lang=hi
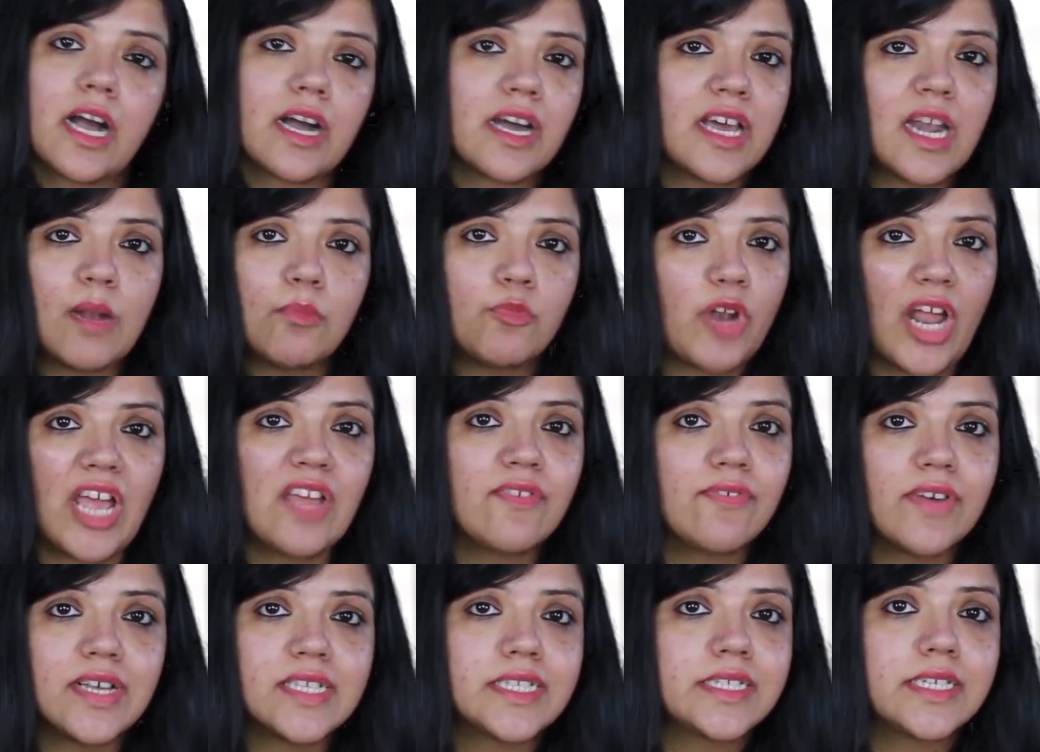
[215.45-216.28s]
अगर आप
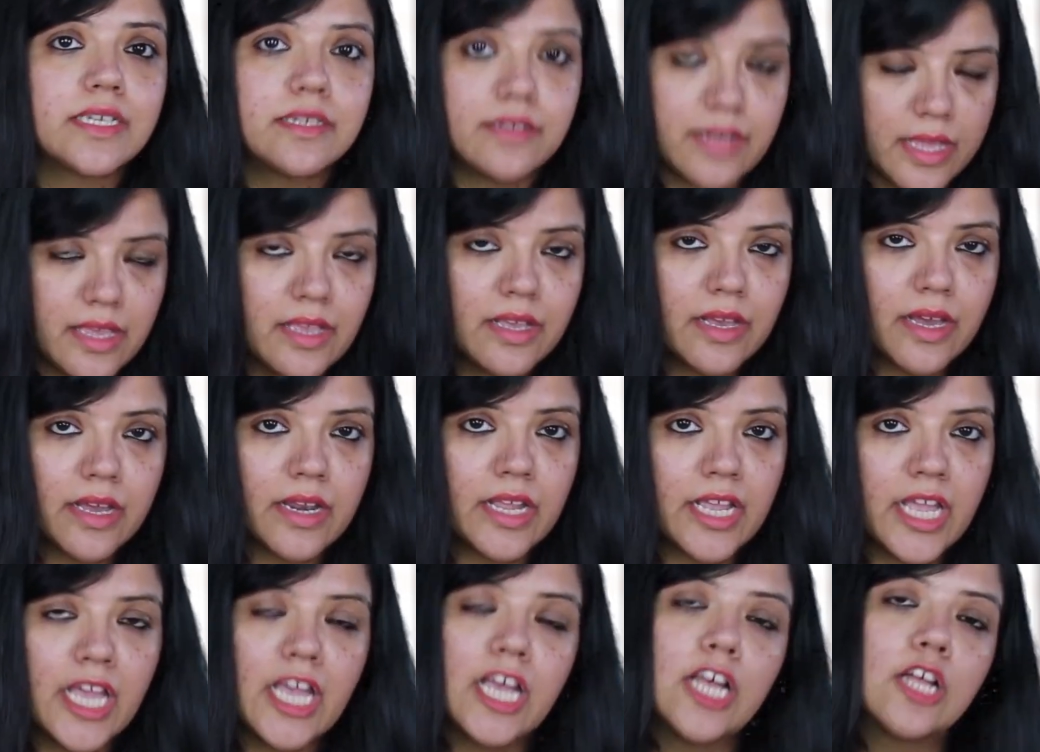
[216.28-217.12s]
ड्राई फास्टिंग नहीं
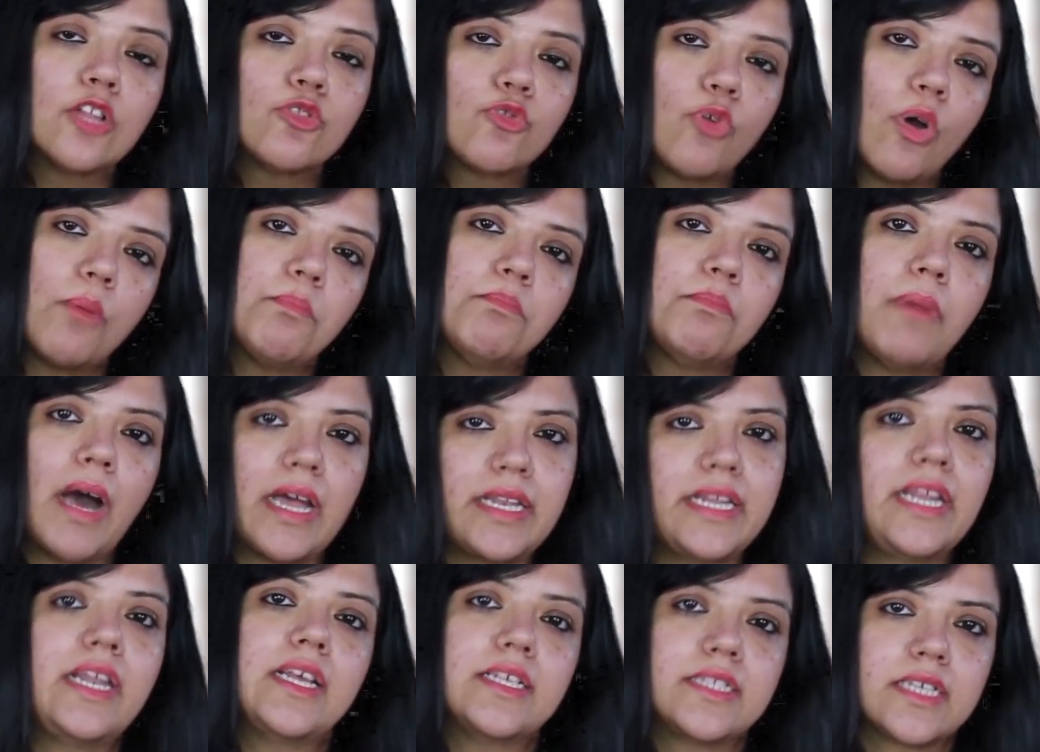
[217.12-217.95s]
कर रहे हैं तो आप
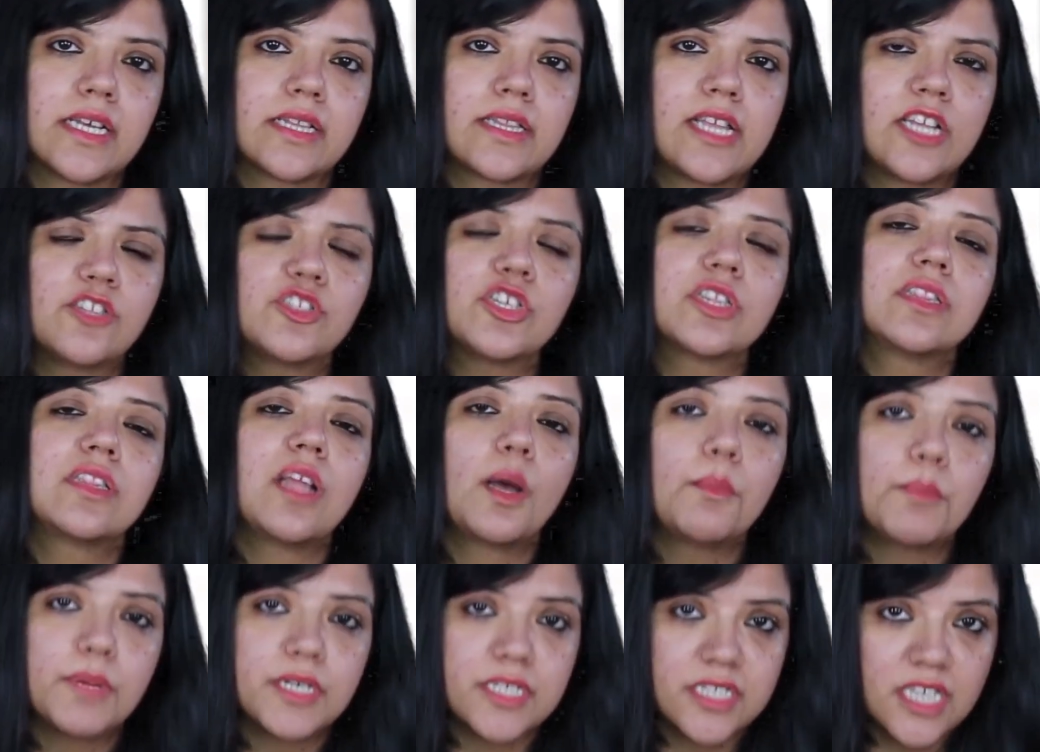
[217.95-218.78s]
पानी ले सकते हैं
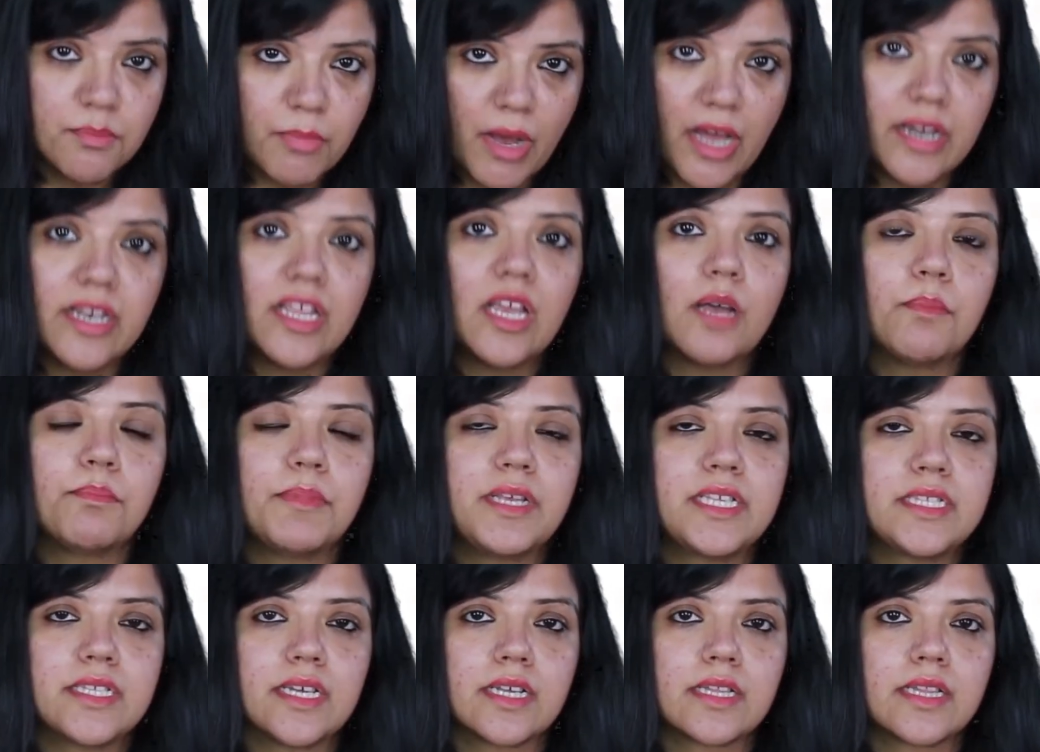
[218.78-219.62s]
जितना मर्जी पानी आप
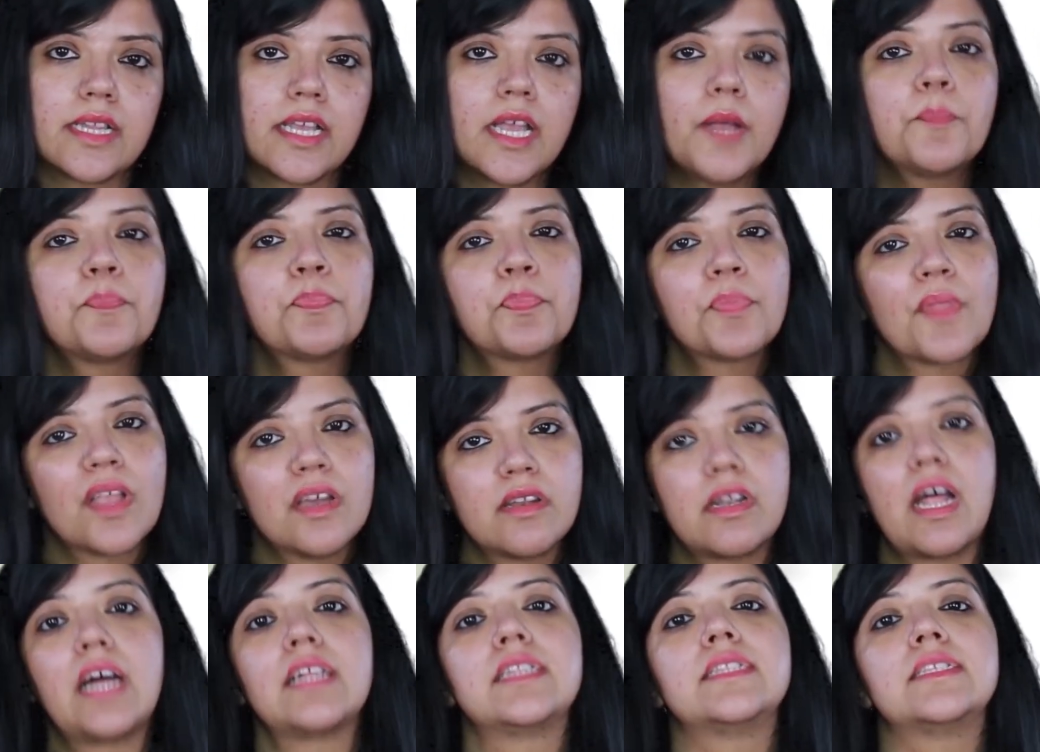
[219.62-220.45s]
पी सकते हैं
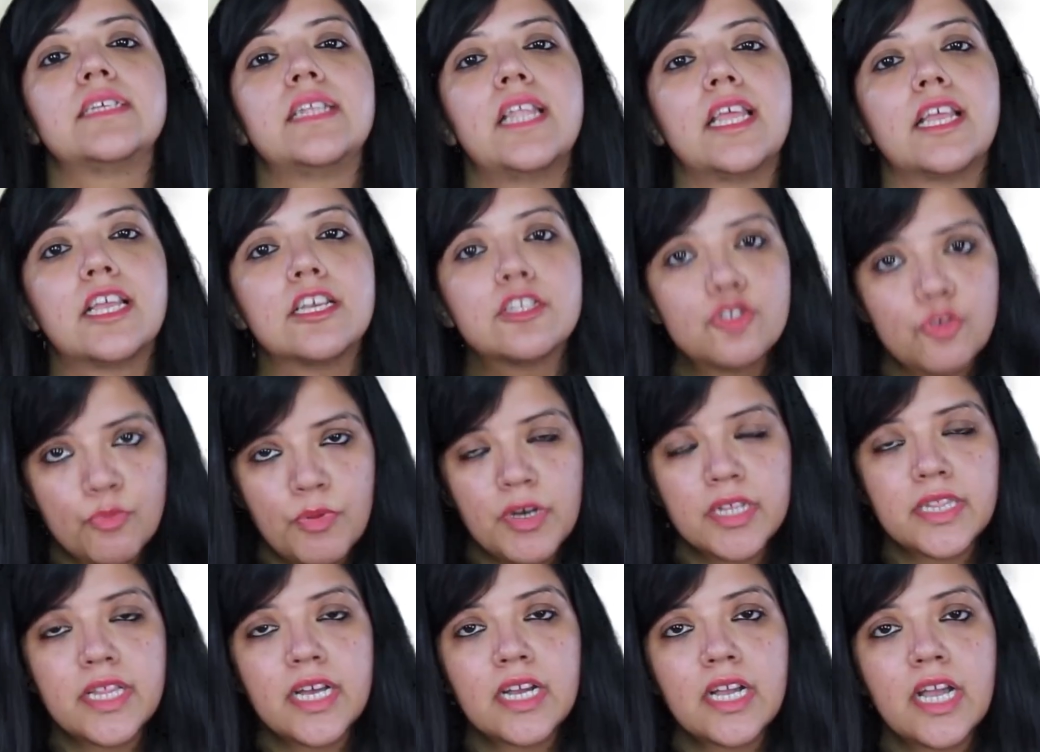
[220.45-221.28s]
रात से लेकर
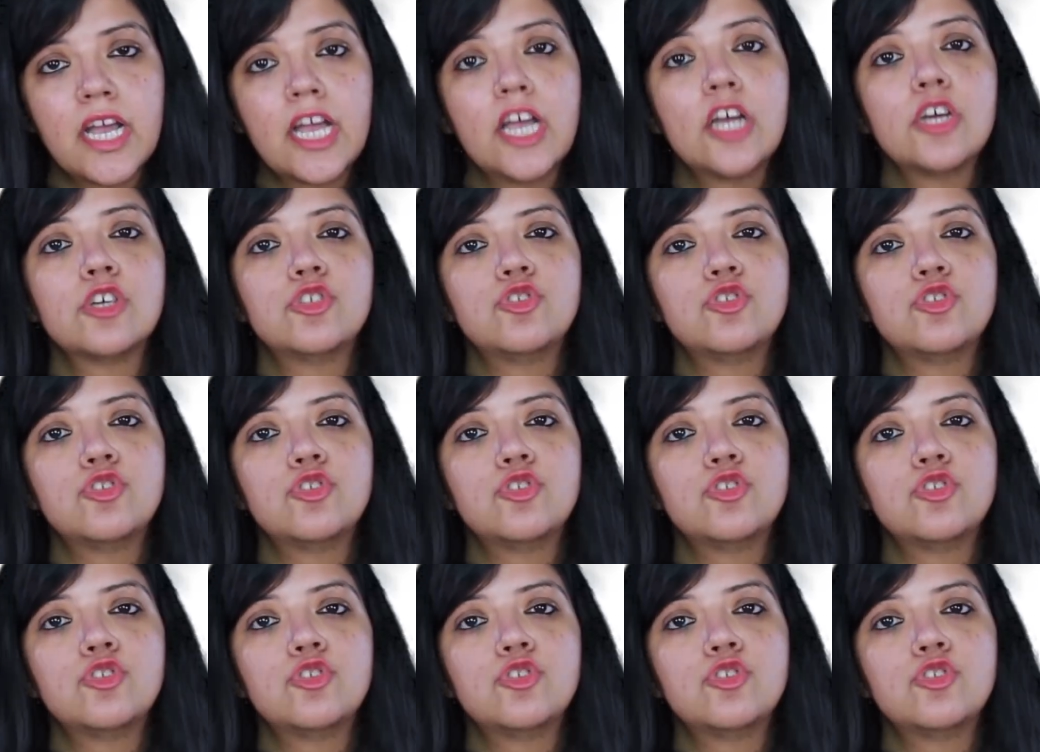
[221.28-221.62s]
सुबह तक